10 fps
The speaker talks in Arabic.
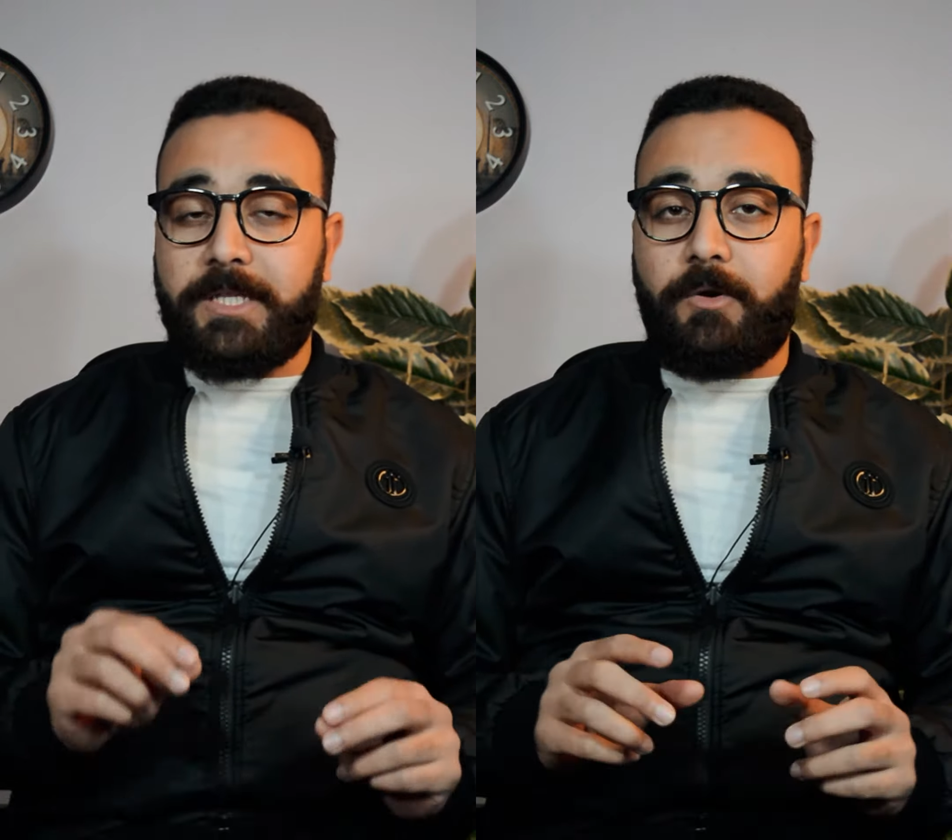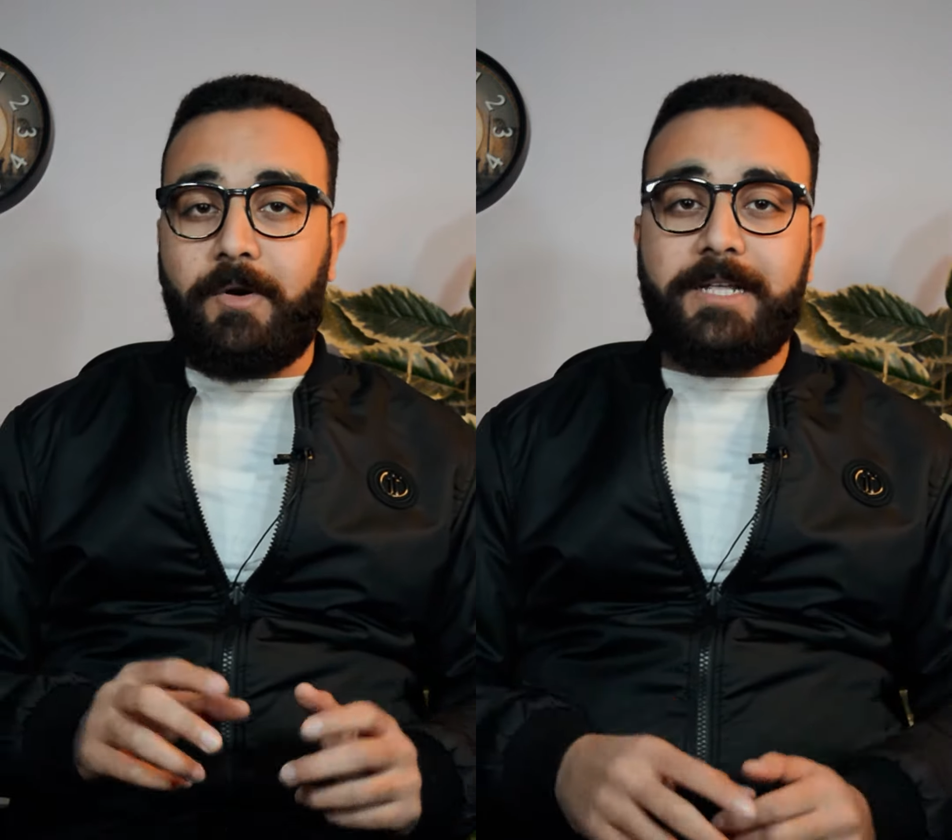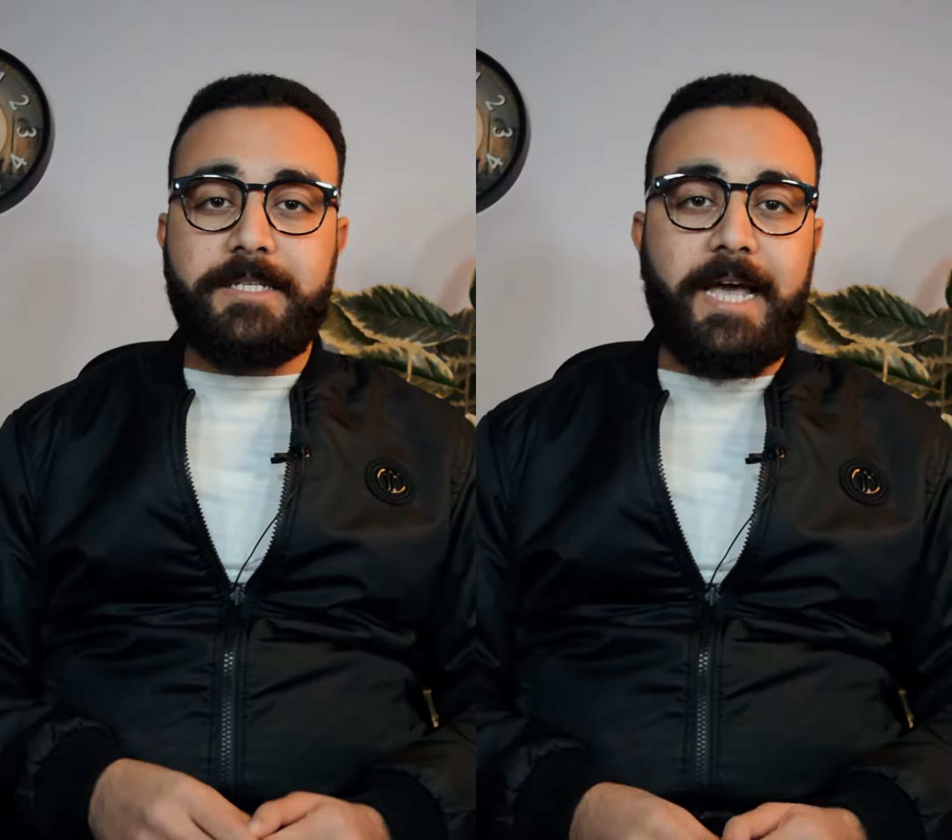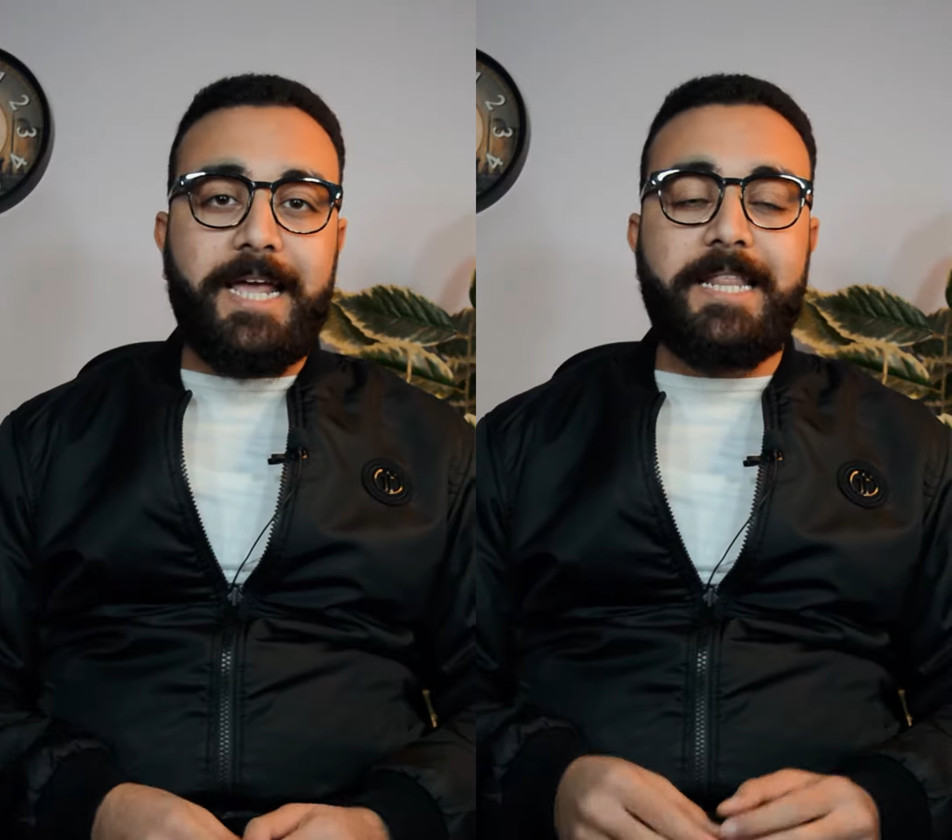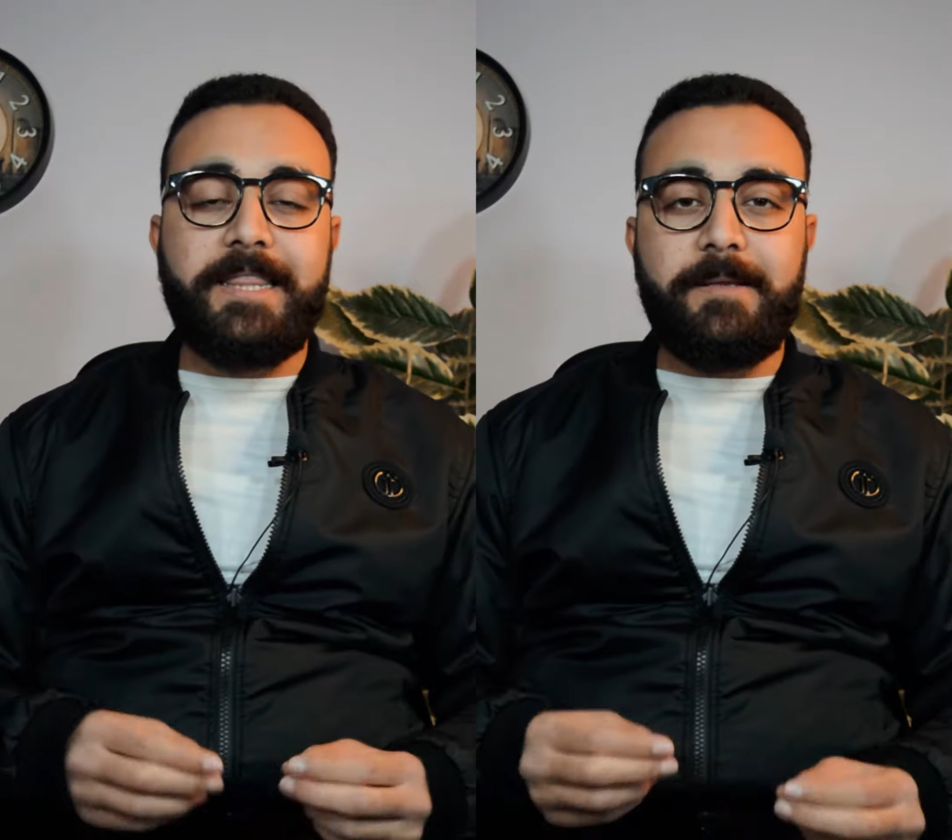دلوقتي
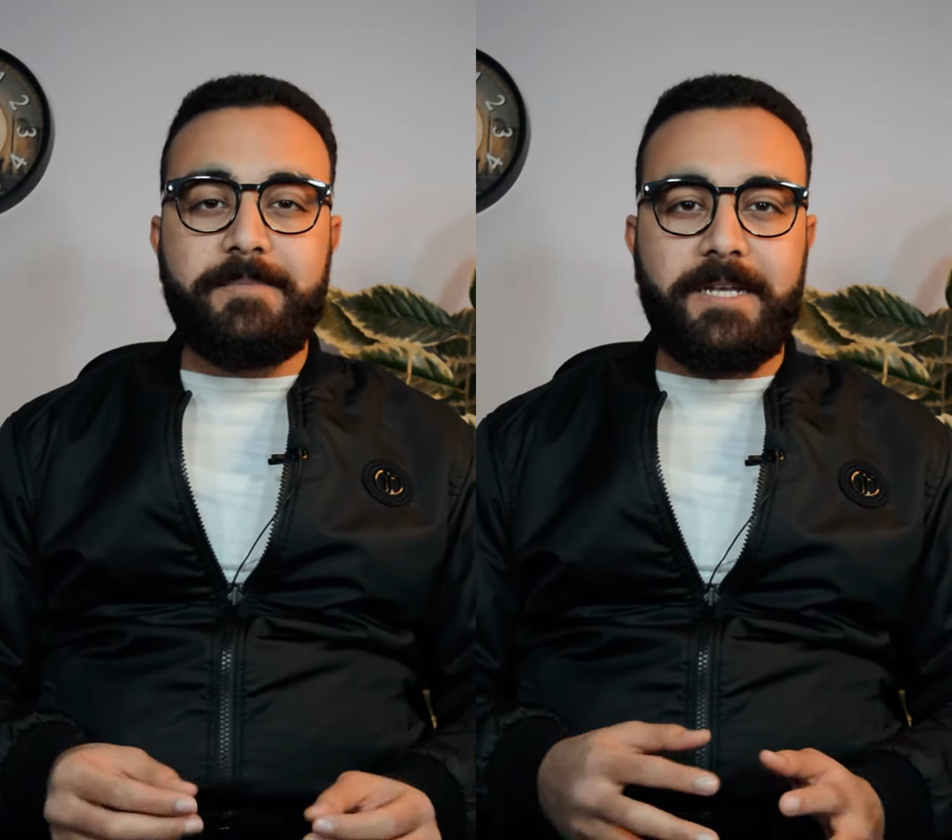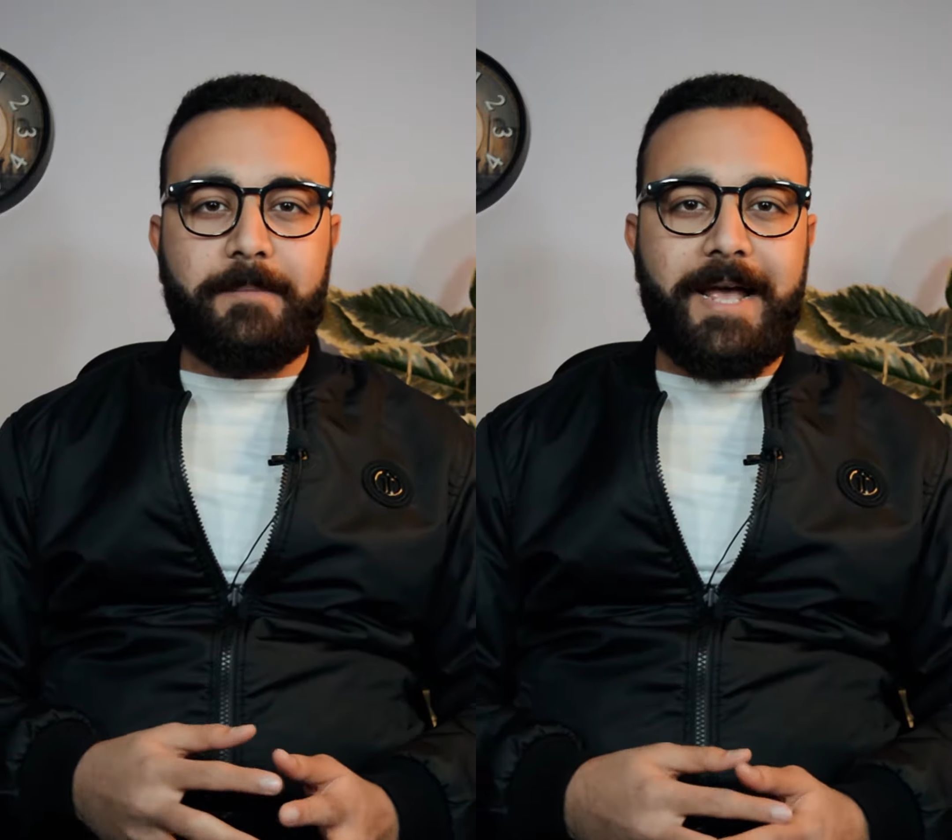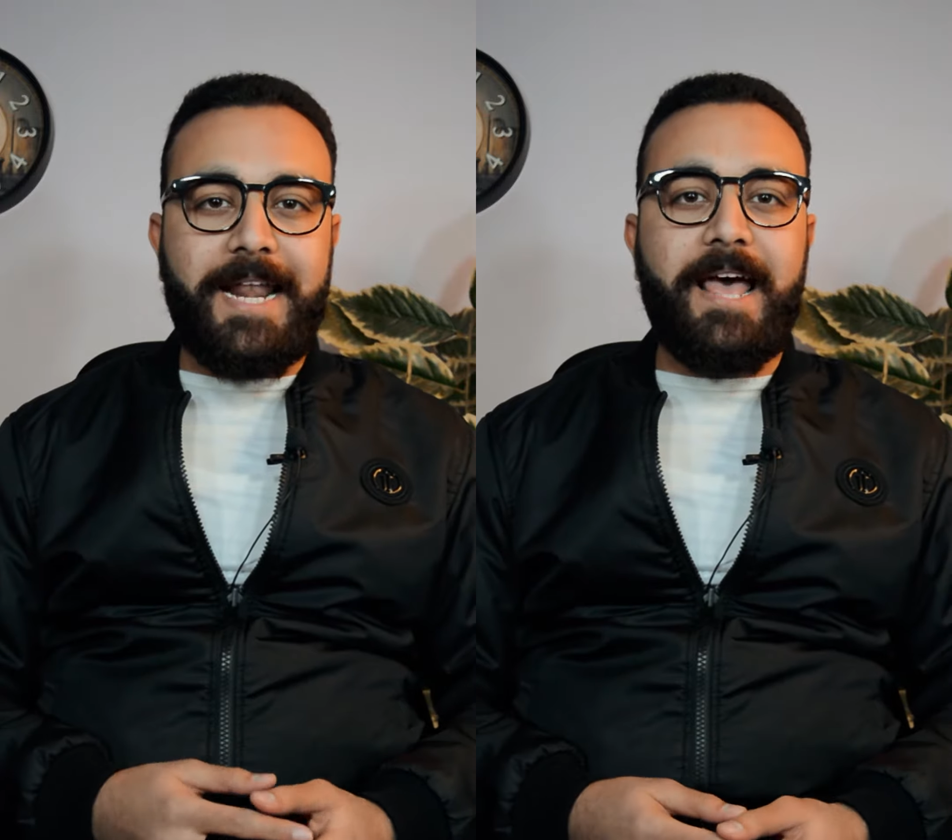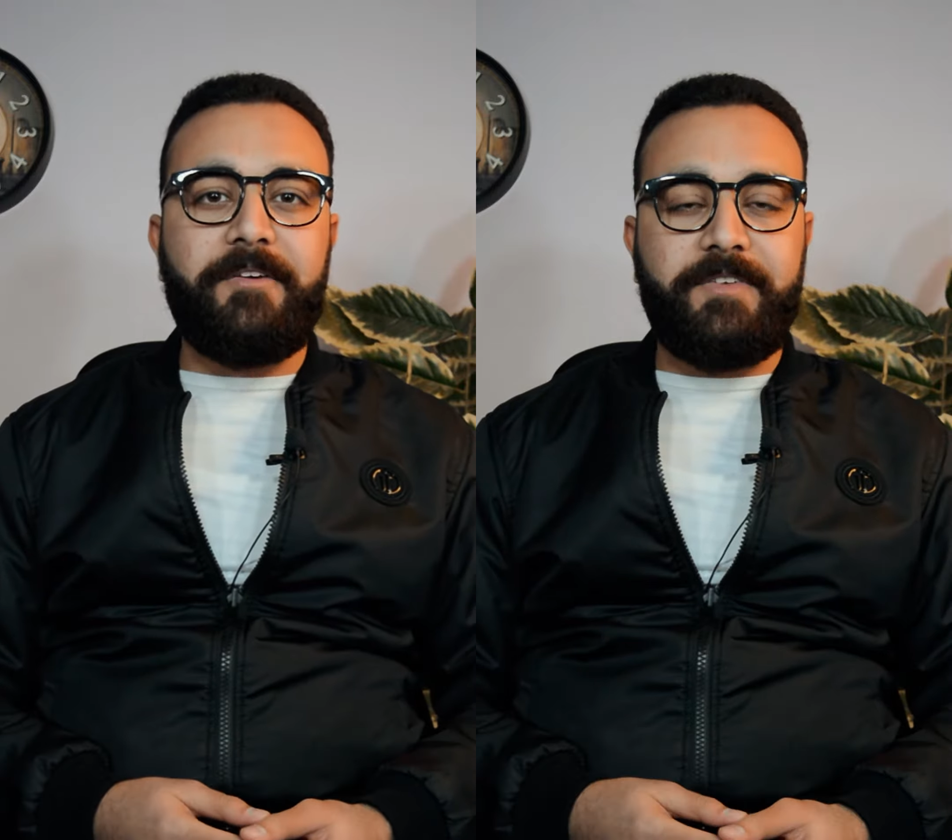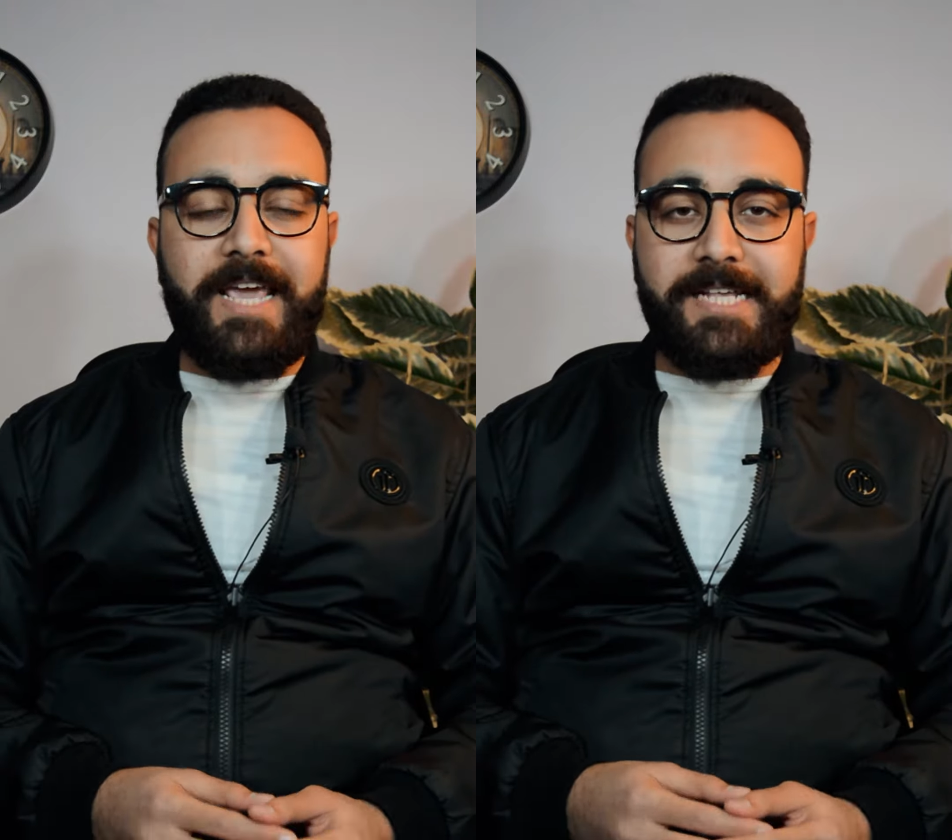حالا تمسك
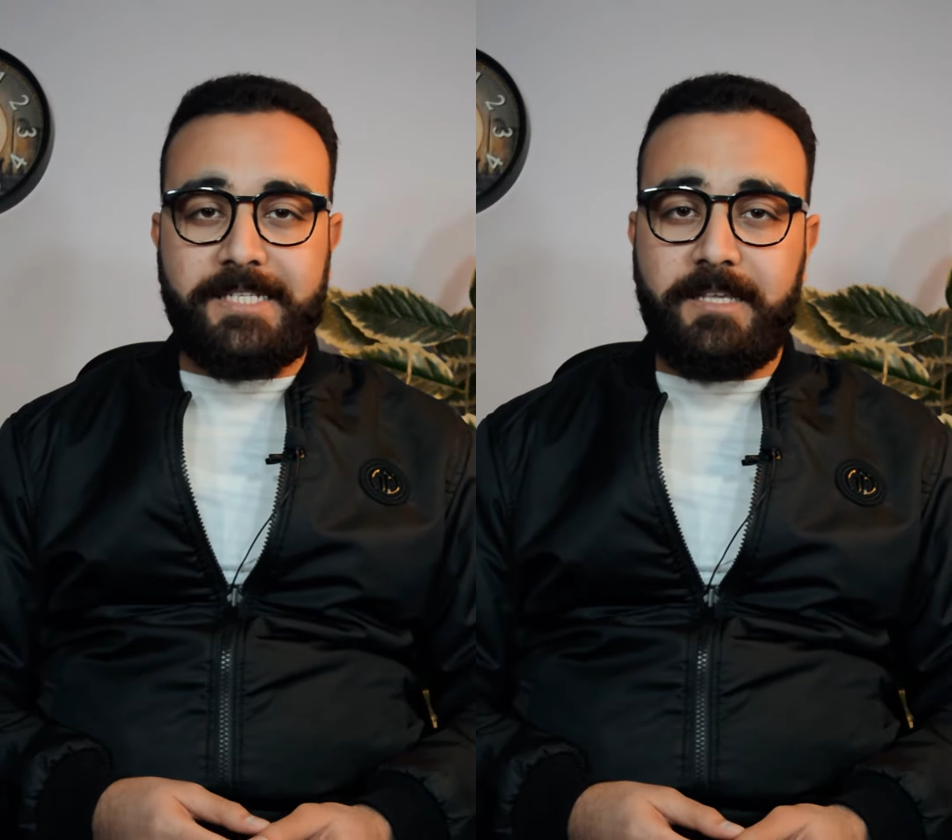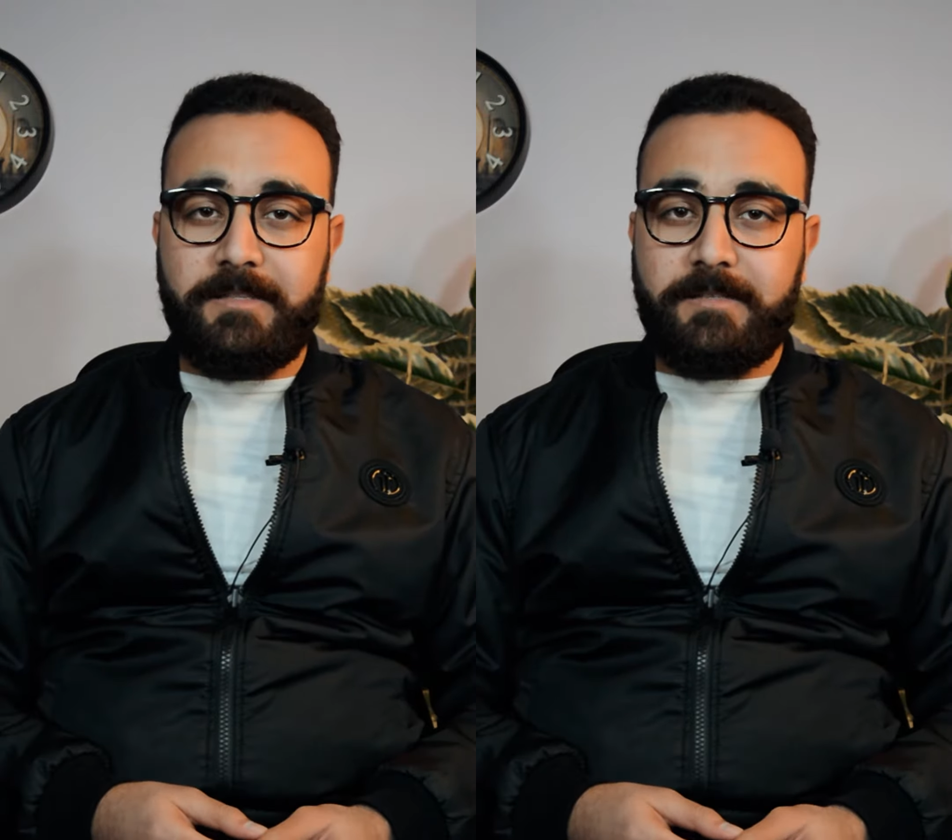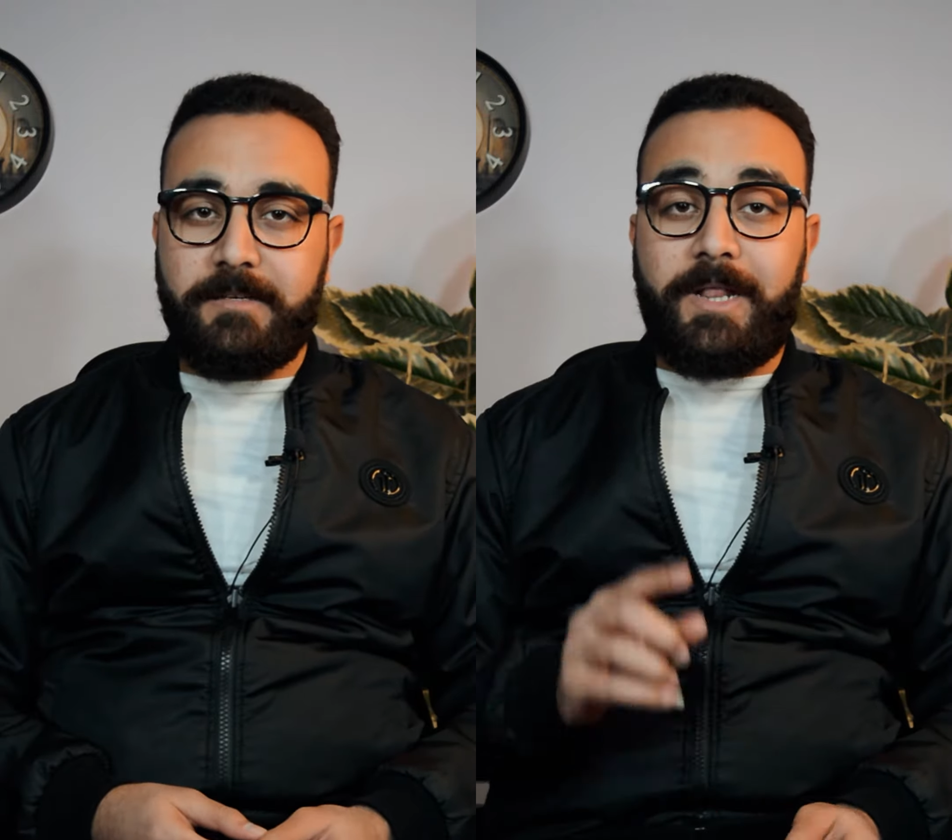معلقه فيها زيت